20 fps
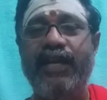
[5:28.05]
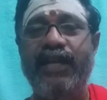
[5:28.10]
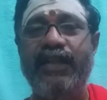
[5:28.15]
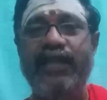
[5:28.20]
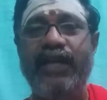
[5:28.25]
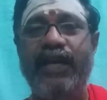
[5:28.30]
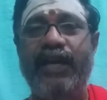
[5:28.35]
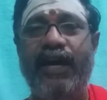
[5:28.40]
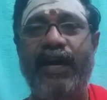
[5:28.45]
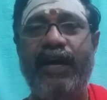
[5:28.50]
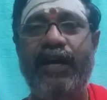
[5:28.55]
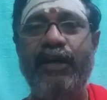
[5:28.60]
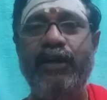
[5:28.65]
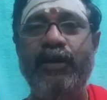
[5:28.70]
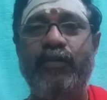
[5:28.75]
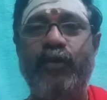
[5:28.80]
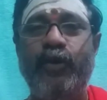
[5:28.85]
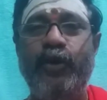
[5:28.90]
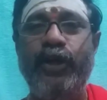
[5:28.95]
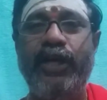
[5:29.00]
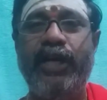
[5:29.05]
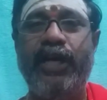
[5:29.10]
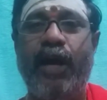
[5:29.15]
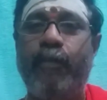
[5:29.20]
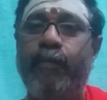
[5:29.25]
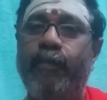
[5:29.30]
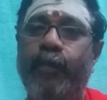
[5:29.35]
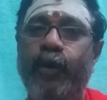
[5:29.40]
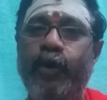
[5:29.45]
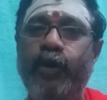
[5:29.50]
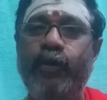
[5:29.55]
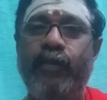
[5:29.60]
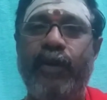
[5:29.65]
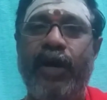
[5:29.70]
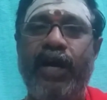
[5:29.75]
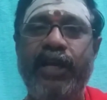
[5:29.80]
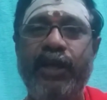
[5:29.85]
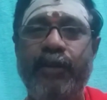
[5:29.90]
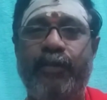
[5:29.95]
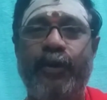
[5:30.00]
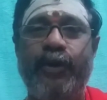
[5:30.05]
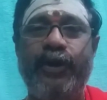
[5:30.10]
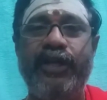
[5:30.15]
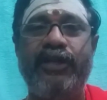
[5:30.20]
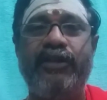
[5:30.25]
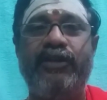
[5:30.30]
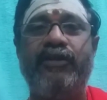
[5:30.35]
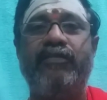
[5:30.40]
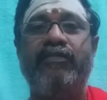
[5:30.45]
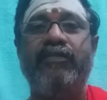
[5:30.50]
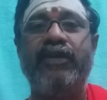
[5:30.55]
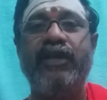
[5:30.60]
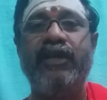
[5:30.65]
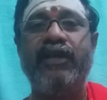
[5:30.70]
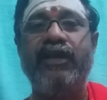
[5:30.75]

இந்த நாடு முழுக்க பொன் மாறி பொழியட்டும்